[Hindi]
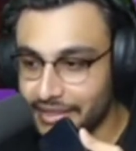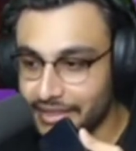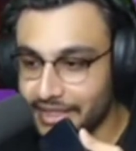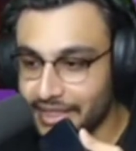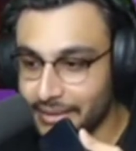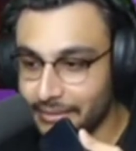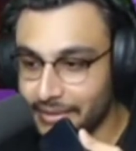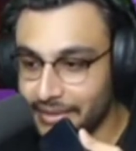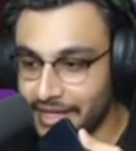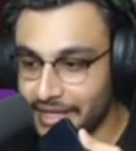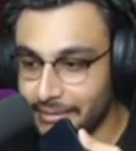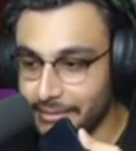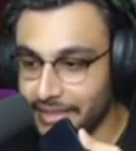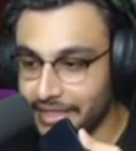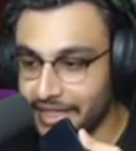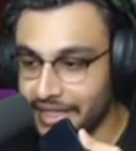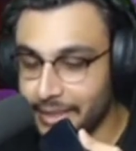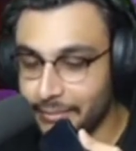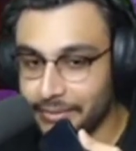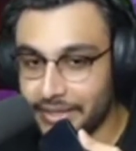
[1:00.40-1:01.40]
मैं घर अरे
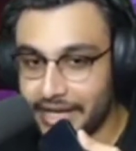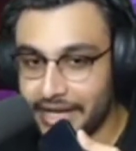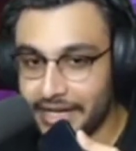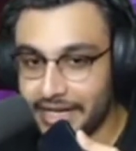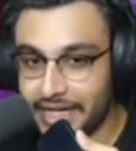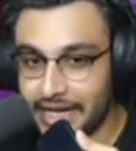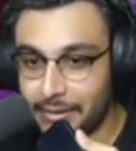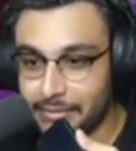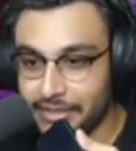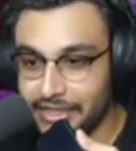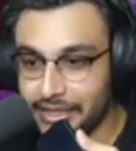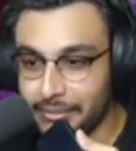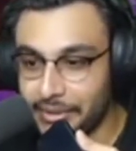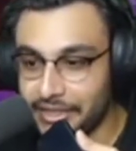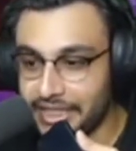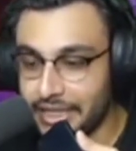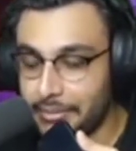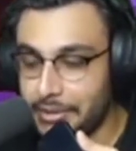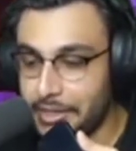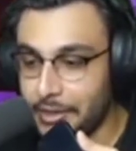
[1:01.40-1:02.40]
मैं घर पे आएगा ना आपके
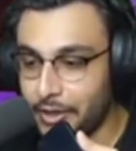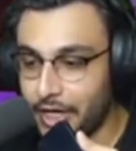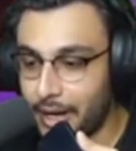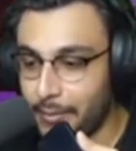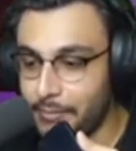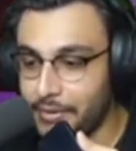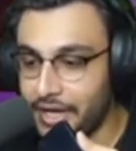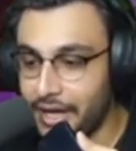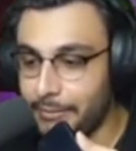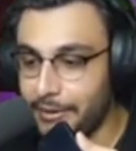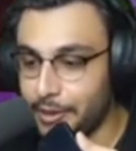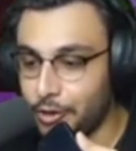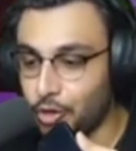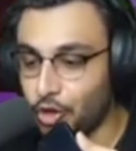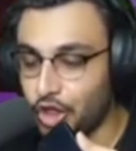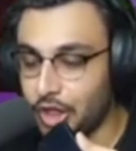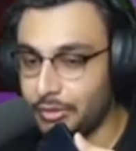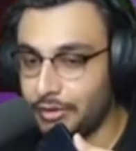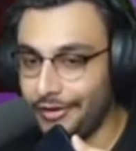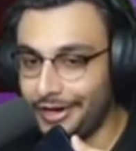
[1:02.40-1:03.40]
पता मेरे को अभी अभी
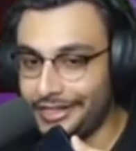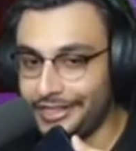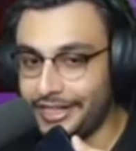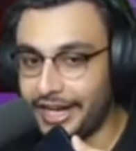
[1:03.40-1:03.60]
टोटम ऑफ